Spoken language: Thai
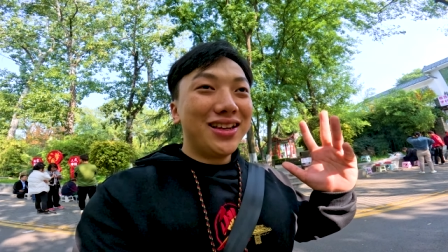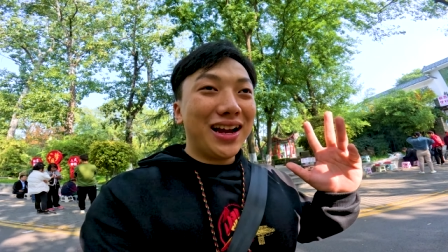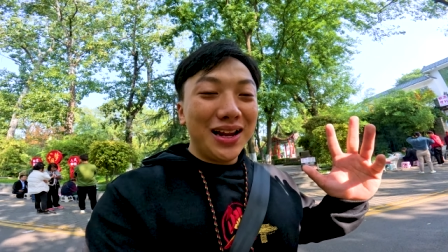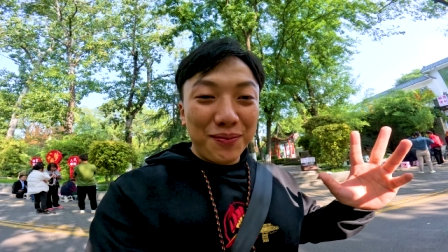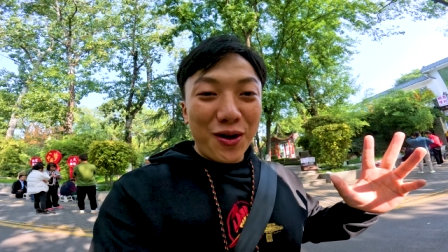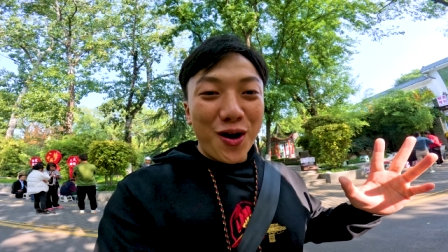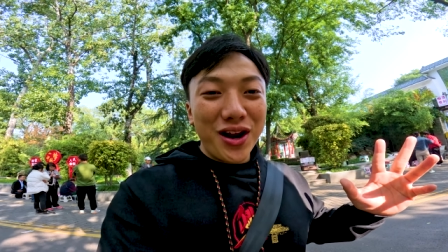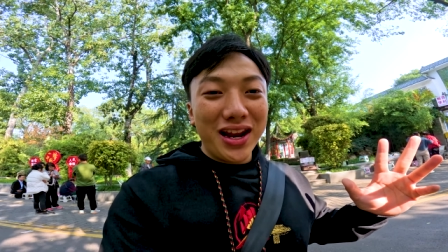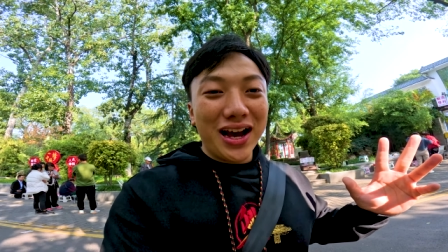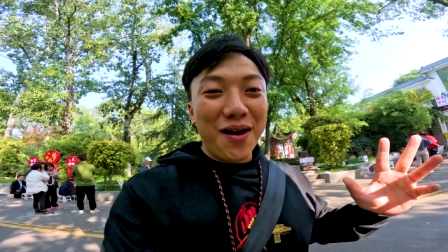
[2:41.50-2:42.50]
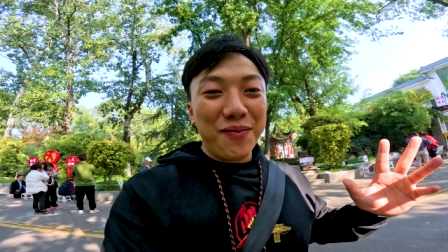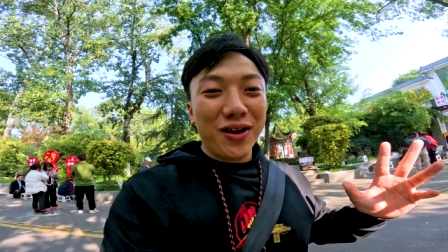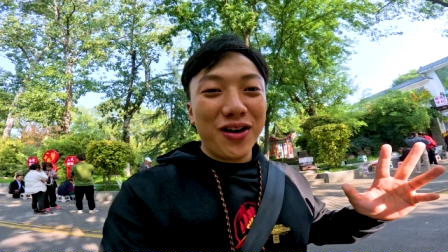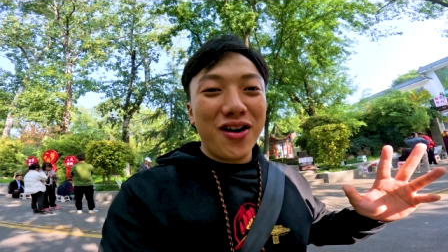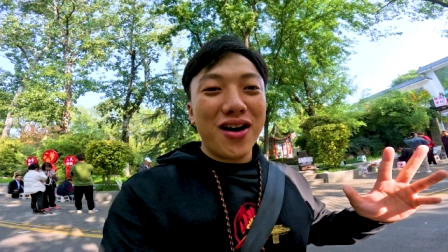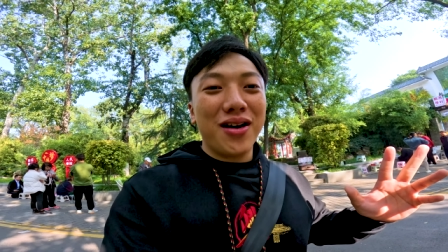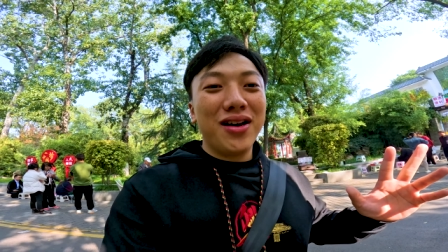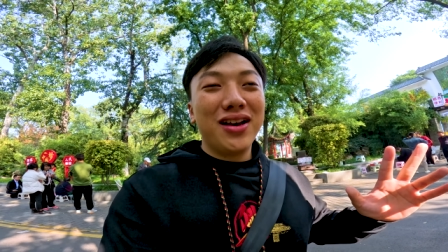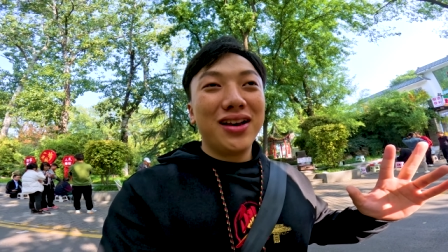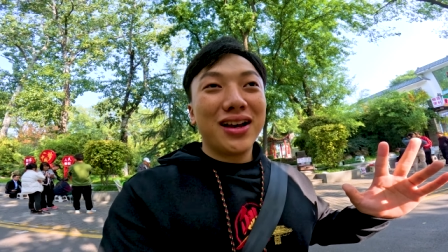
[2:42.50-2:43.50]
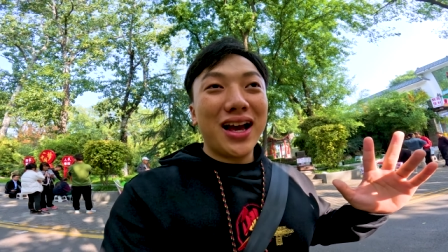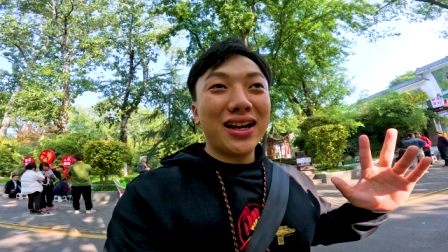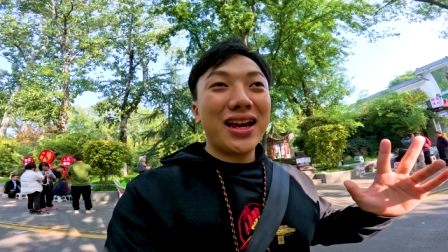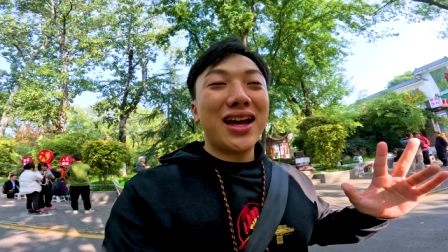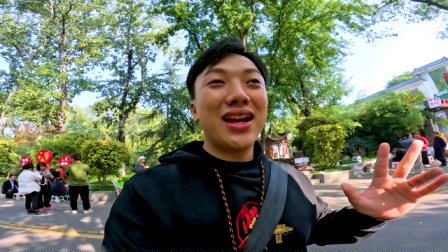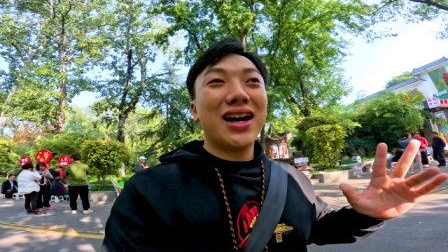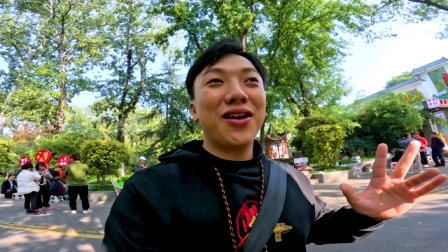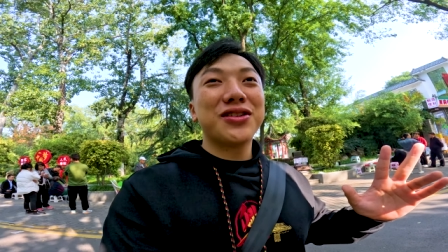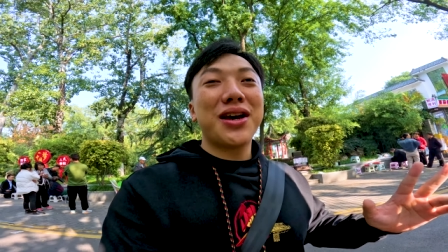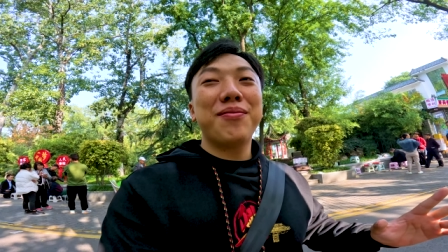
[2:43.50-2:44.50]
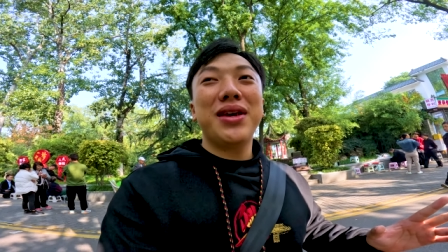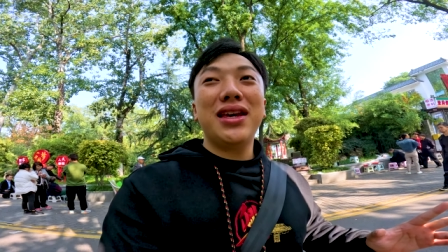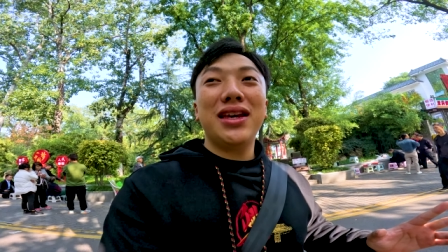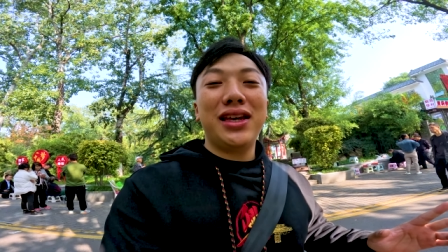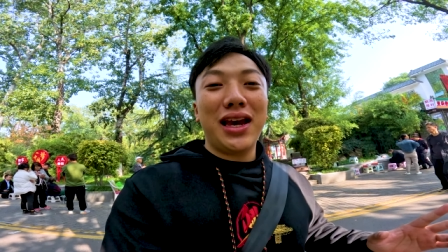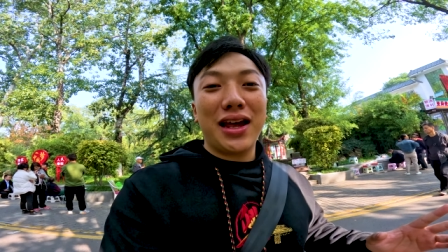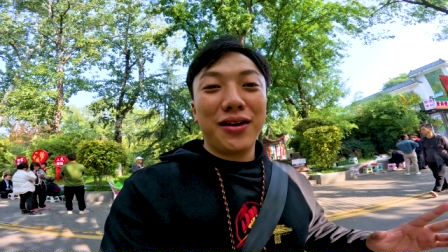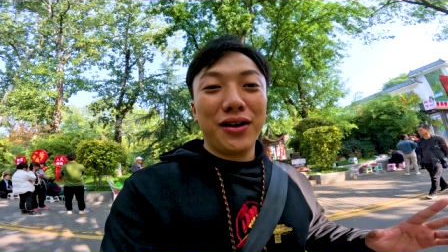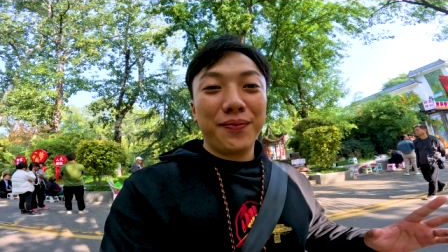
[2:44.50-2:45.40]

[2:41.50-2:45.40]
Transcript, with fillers: อย่างเรียบร้อยเลยนะครับ แล้วก็ข้างในนั้นอ่ะก็จะมีเขียน